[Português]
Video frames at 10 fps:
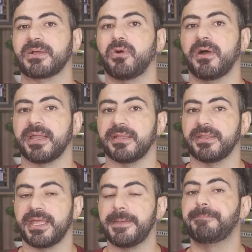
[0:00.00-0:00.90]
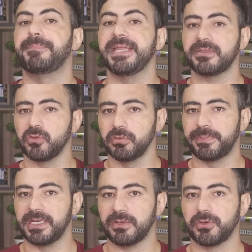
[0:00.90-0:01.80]
Mas agora, é preto no
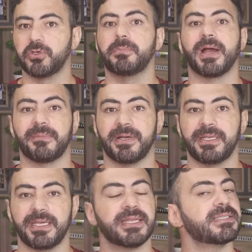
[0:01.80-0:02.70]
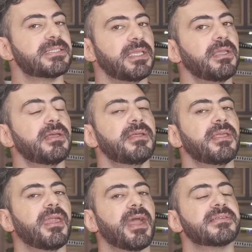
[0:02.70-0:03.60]
branco que o Barba Negra sim
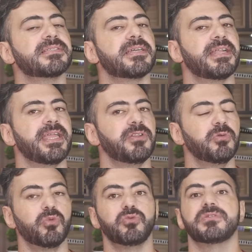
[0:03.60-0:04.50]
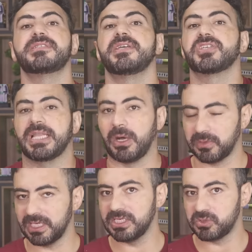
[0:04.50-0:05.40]
quer ser rei do mundo, seja lá
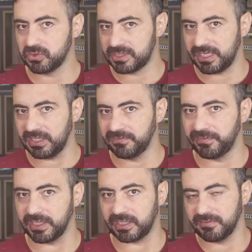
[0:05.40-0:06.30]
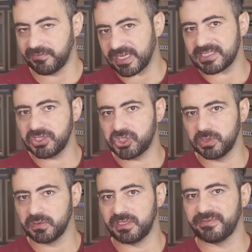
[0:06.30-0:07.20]
o que isto signifique. Faz
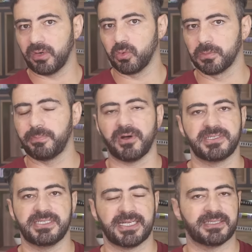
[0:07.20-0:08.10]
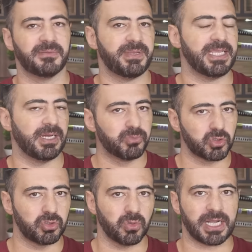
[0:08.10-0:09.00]
sentido que Van Algur possa estar também em ambos
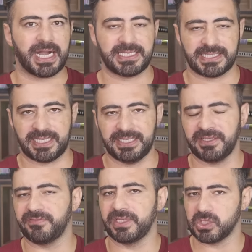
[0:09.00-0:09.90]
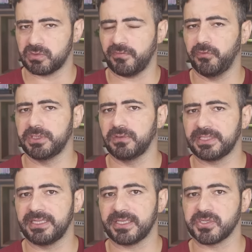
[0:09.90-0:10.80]
os lugares aqui devido à sua fruta do
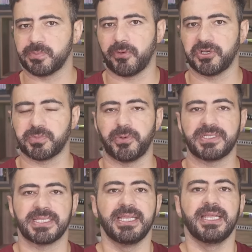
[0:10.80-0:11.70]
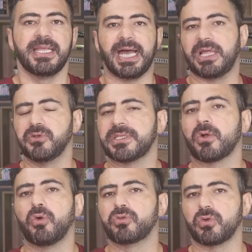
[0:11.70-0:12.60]
teletransporte, pois a luta
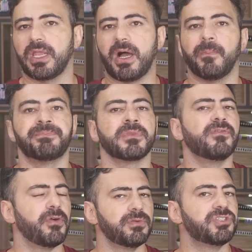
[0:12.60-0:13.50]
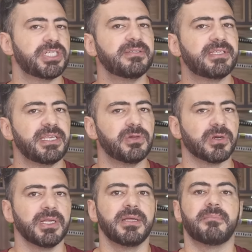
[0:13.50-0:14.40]
contra o Lau foi no dia
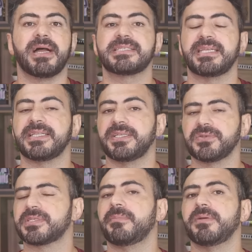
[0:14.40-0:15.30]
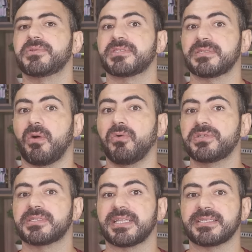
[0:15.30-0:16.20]
anterior, mas ainda não sabemos
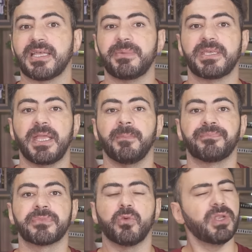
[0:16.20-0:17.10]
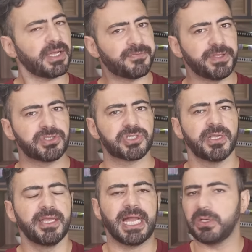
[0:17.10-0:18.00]
onde está sabe quem? o
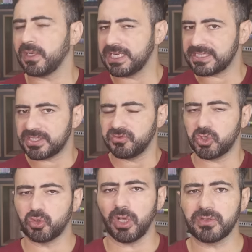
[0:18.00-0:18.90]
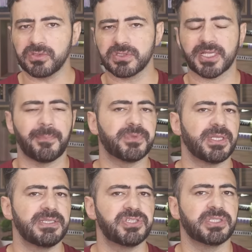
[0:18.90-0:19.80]
Lafitte. A localização de todos os
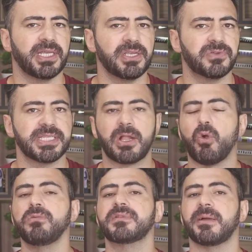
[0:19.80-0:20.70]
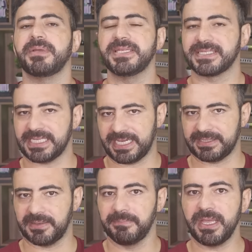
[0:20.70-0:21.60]
Capitães Titânicos é
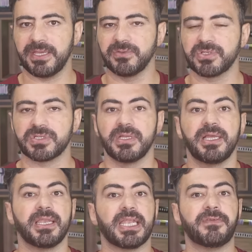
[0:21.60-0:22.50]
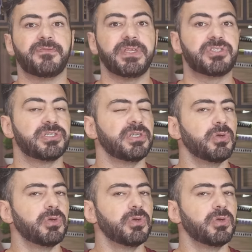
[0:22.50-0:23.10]
contabilizada, menos Lafitte.